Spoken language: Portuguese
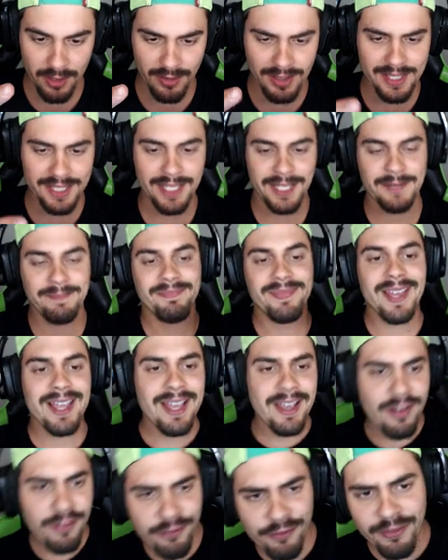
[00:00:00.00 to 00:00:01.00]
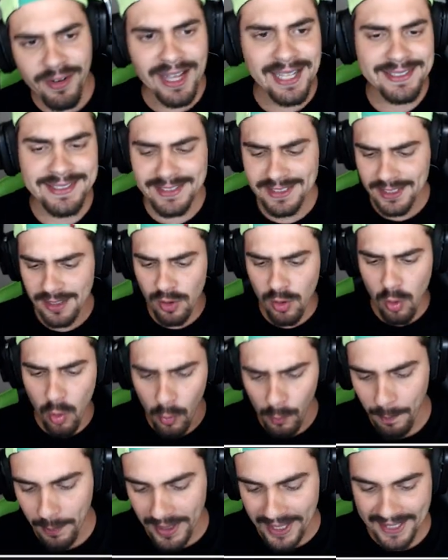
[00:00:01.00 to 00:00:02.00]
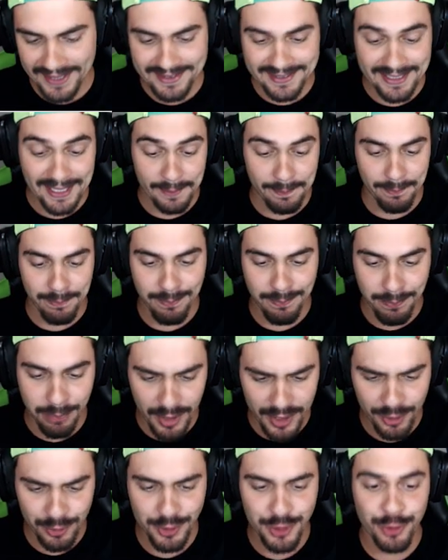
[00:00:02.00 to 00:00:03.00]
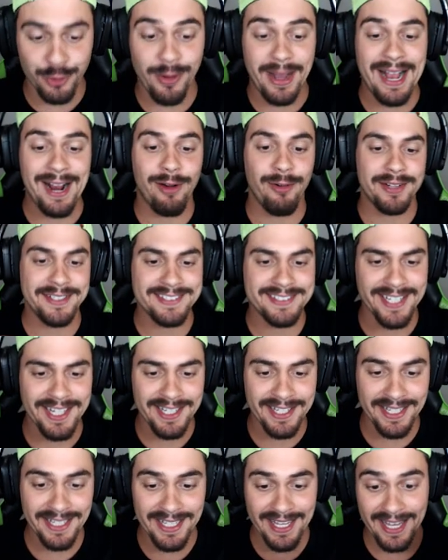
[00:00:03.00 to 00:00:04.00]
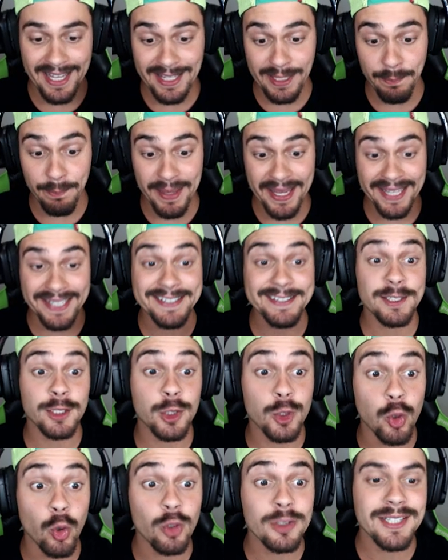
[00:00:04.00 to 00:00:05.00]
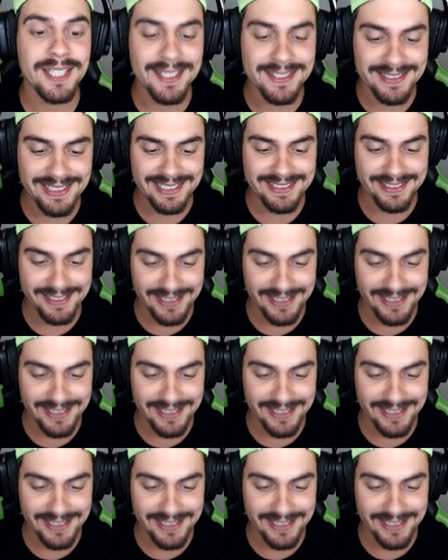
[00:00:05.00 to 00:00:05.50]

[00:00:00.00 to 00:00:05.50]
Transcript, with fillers: aqui. Fase completa. Bora continuar com a estrelinha. E peguei todas as